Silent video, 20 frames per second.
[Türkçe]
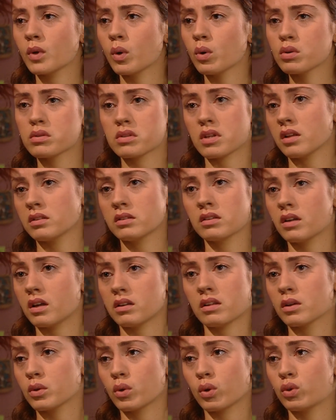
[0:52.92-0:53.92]
Oğuz sandığın
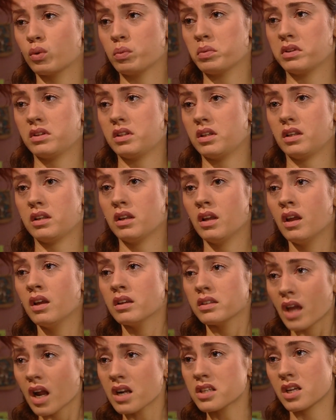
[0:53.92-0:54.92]
kadar kötü biri değil.
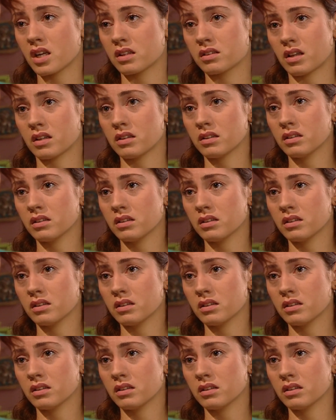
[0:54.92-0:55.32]
Gerçekten.